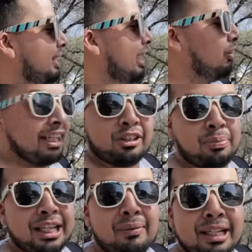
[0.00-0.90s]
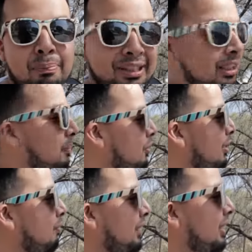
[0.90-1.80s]
de lo que se observa. Y aparte también hay
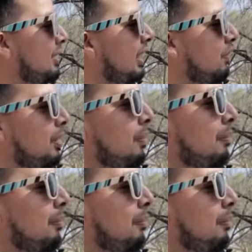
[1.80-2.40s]
una fuentecita bien